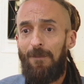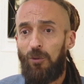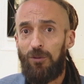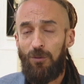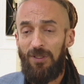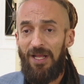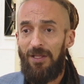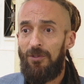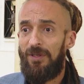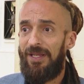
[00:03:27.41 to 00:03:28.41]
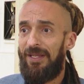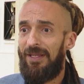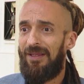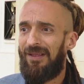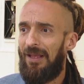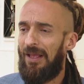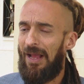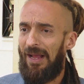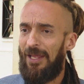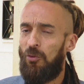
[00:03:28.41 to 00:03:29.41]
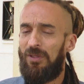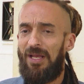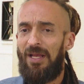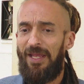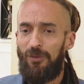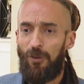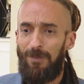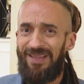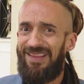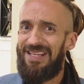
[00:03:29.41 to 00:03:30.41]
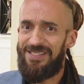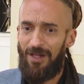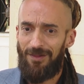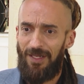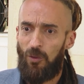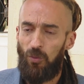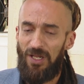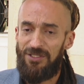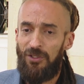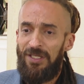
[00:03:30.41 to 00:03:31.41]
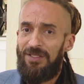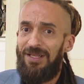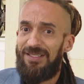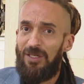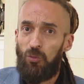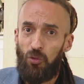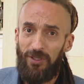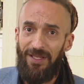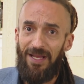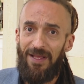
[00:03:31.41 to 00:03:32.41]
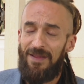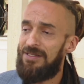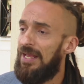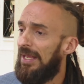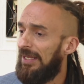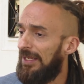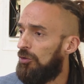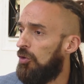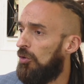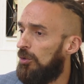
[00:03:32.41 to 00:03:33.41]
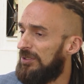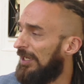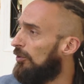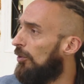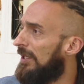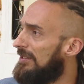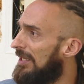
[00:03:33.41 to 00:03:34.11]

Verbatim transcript: por otro lado, eh, hay una enorme desarticulación entre las autoridades y todos los actores